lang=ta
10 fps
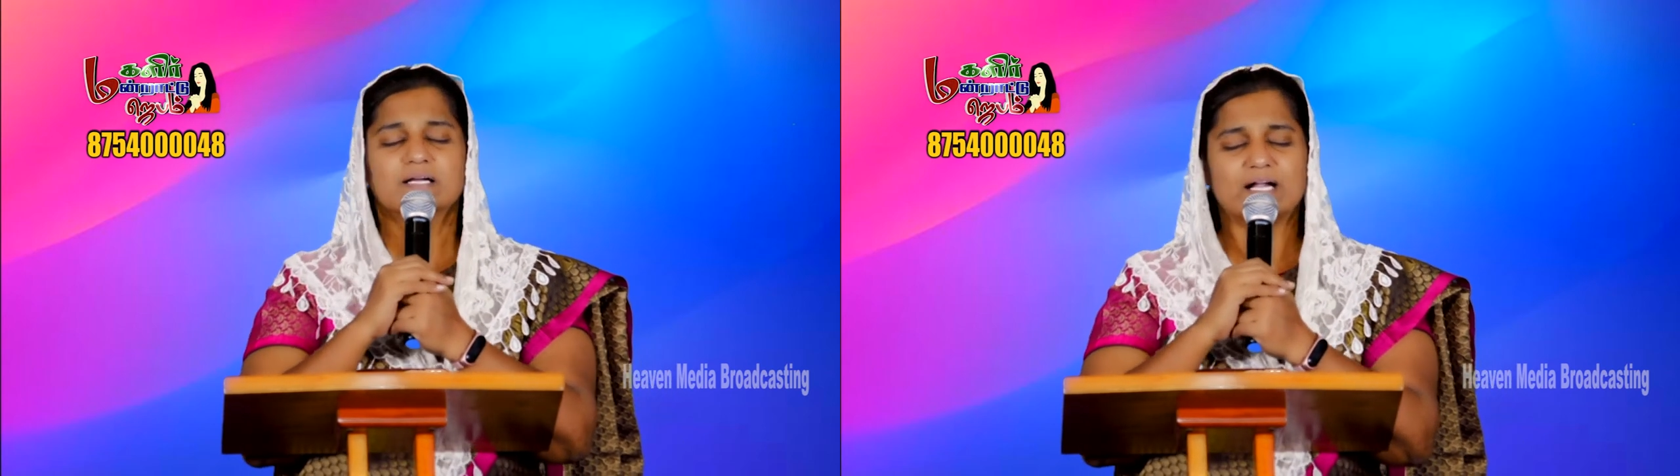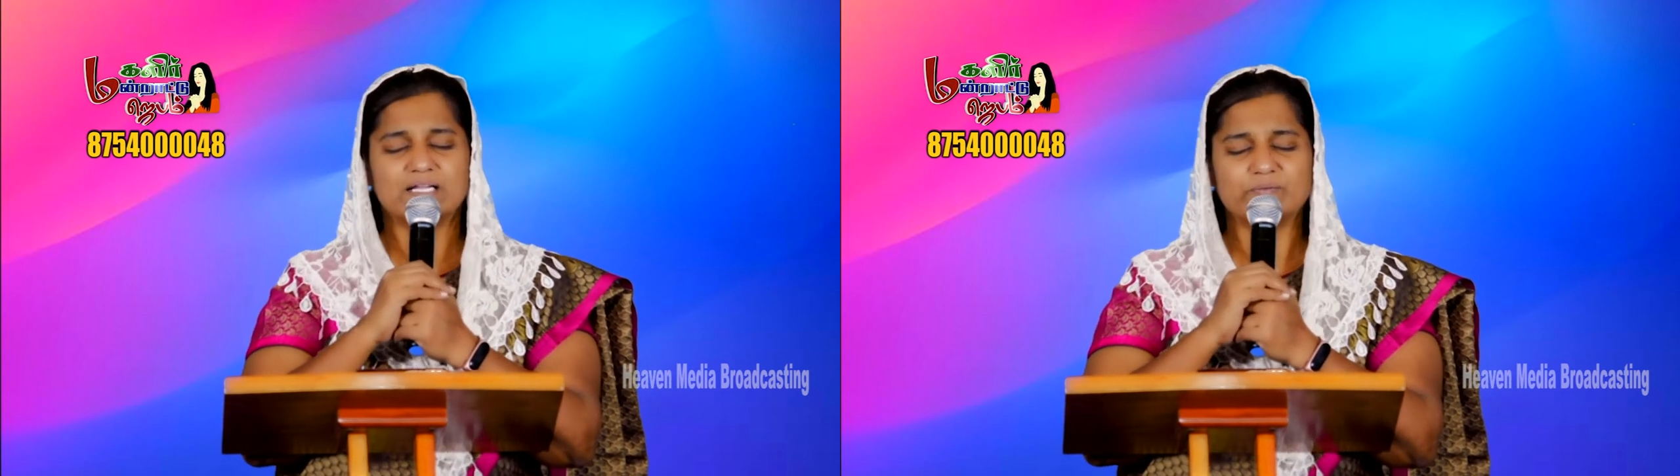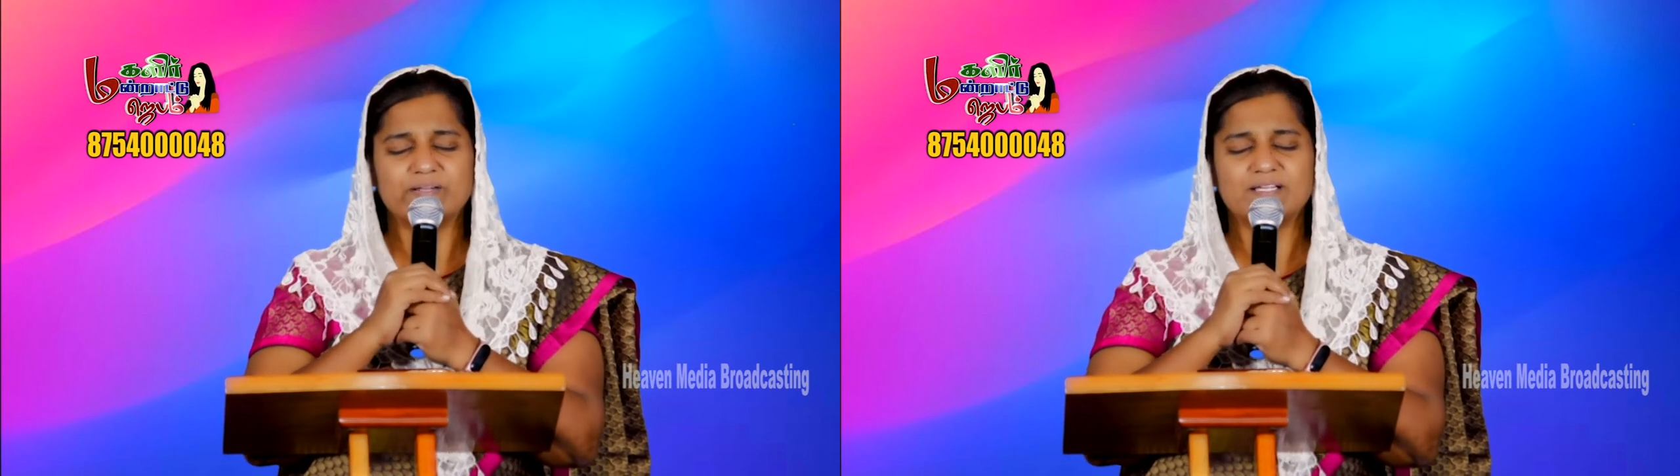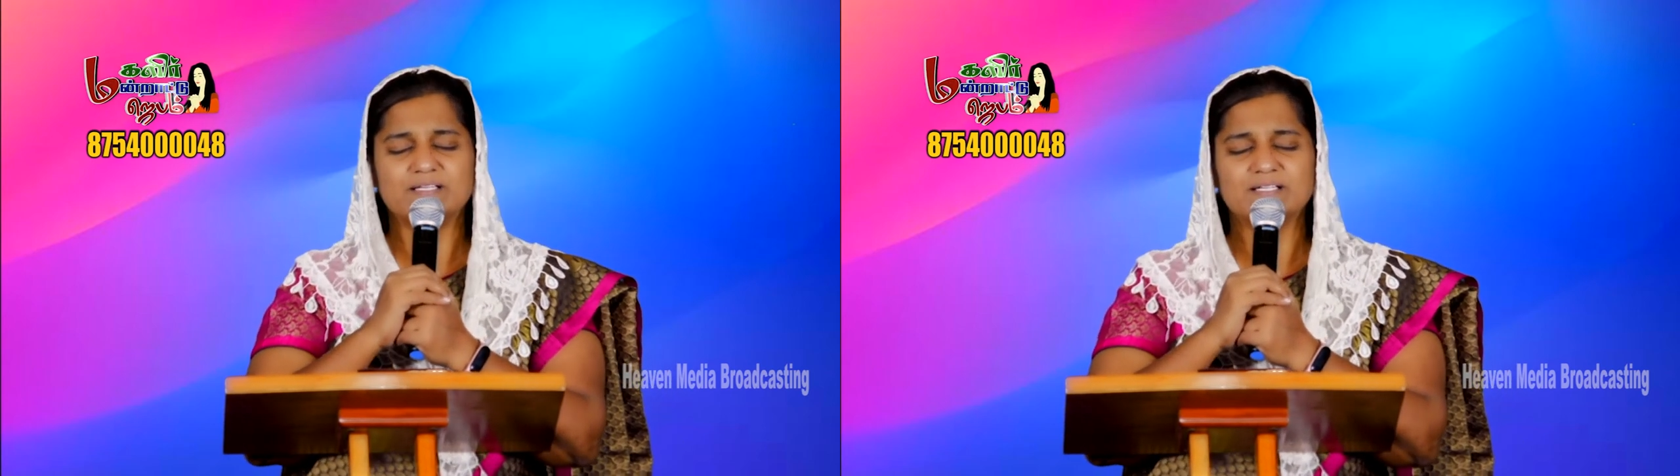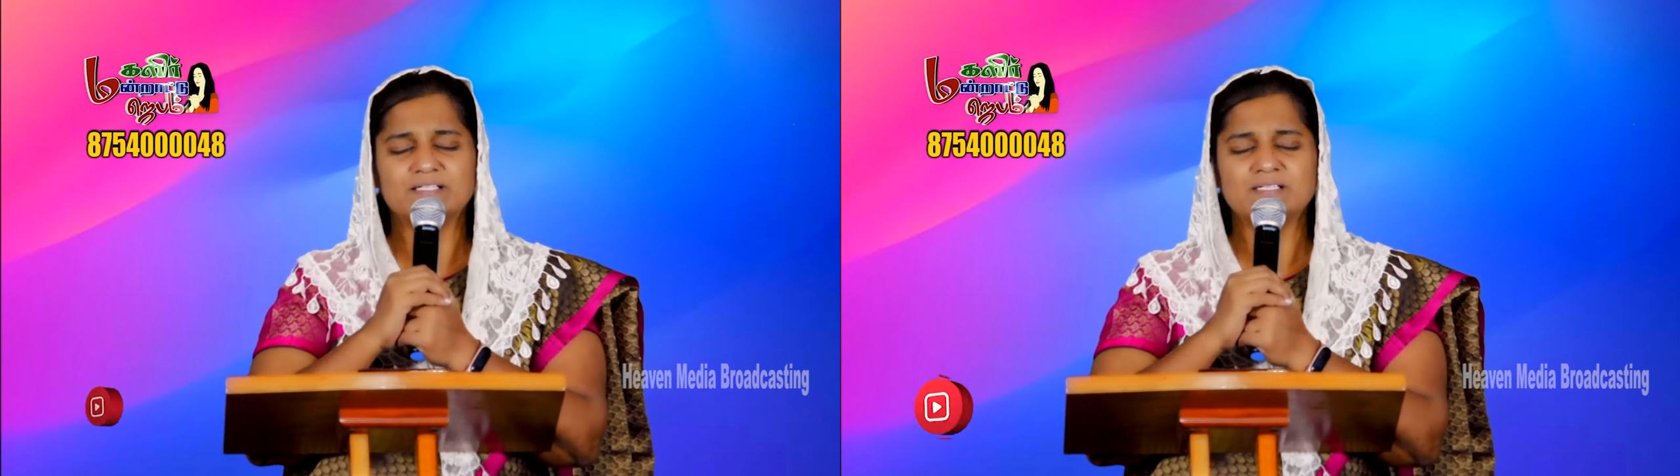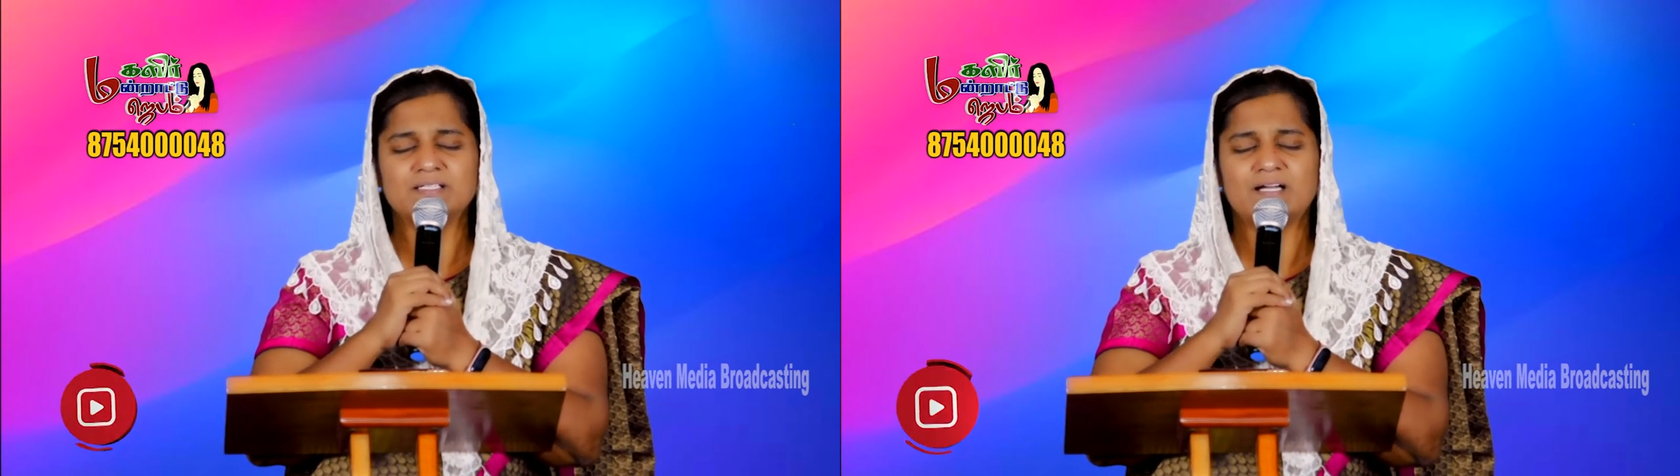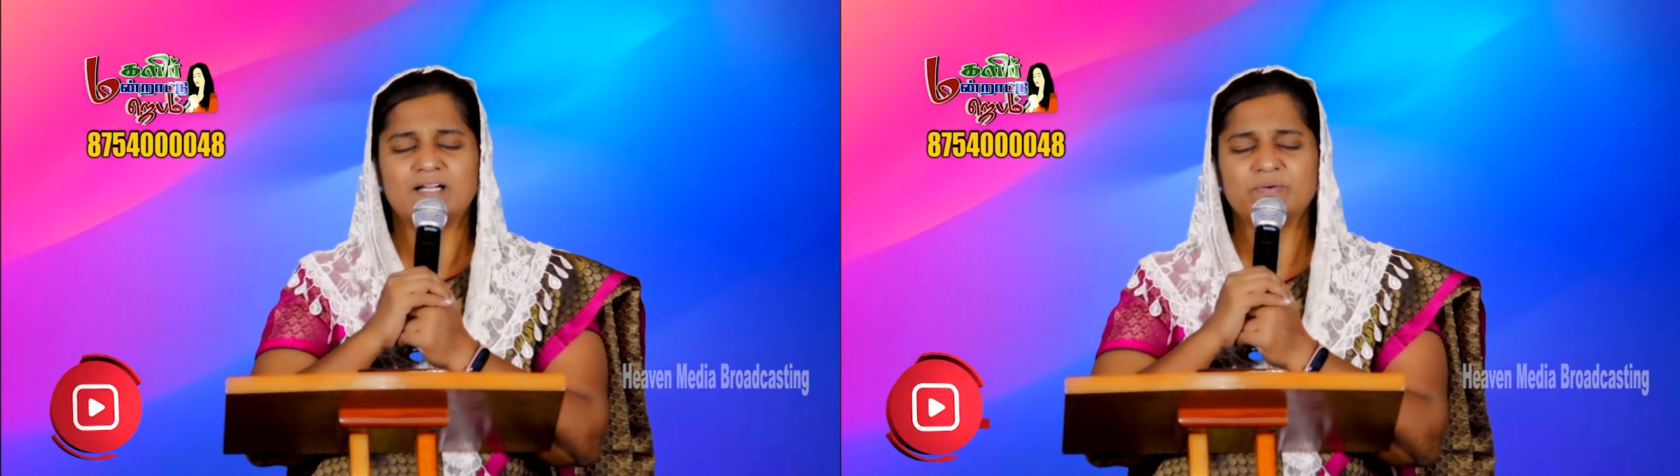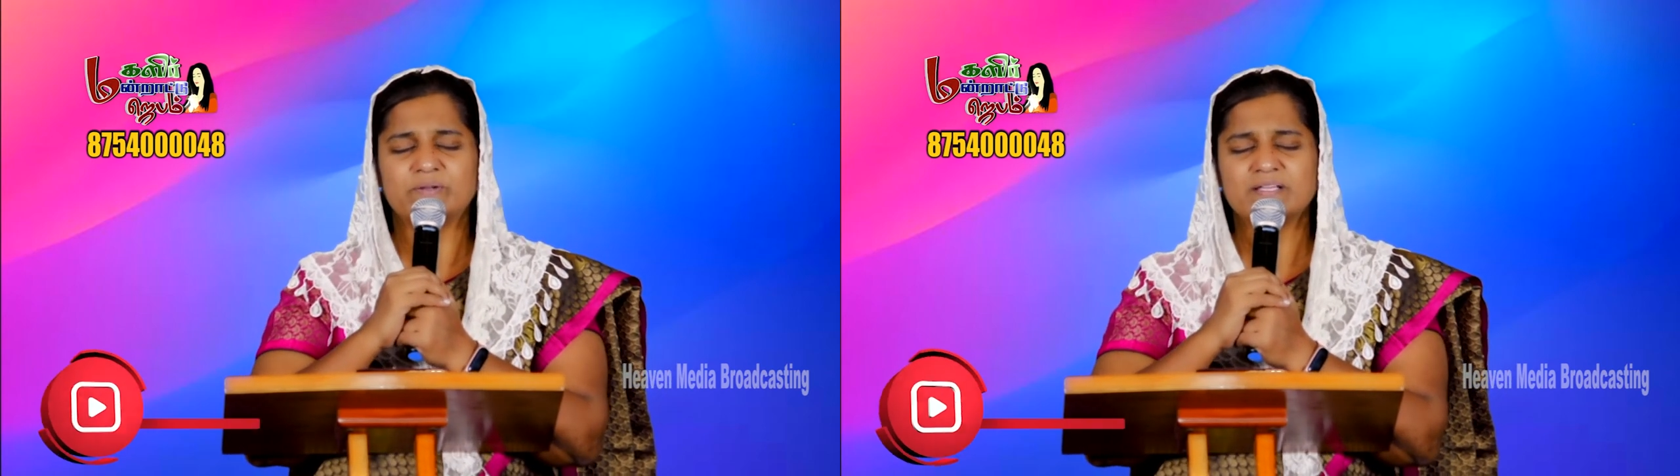கணவனை இழந்து
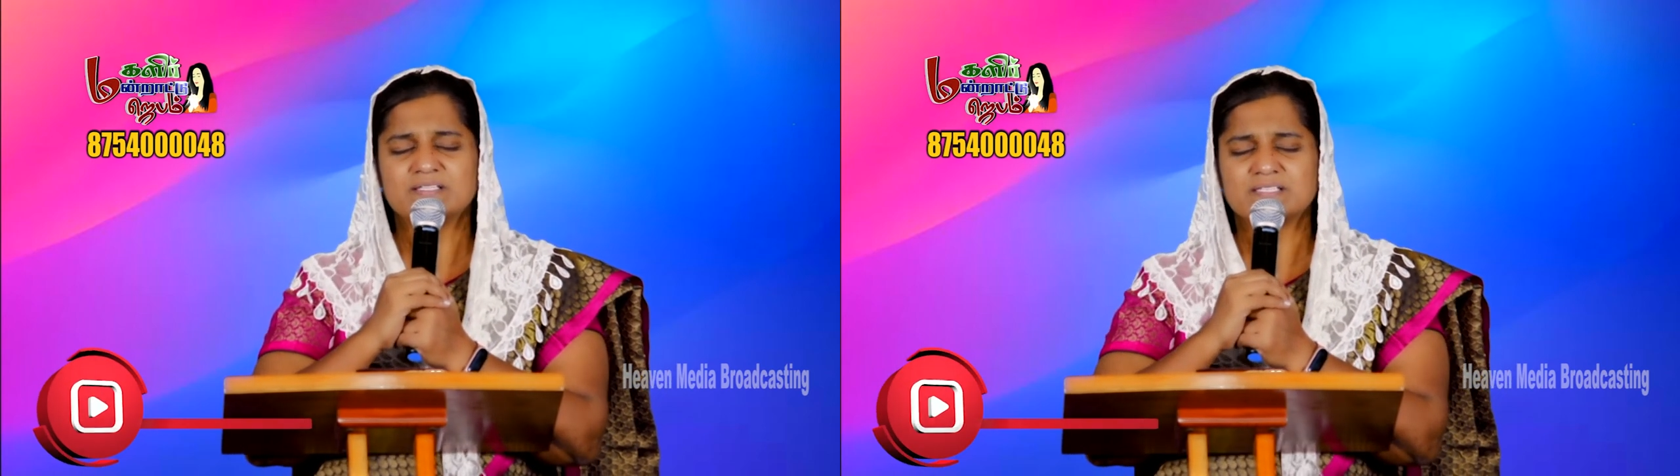ஆண்டவரே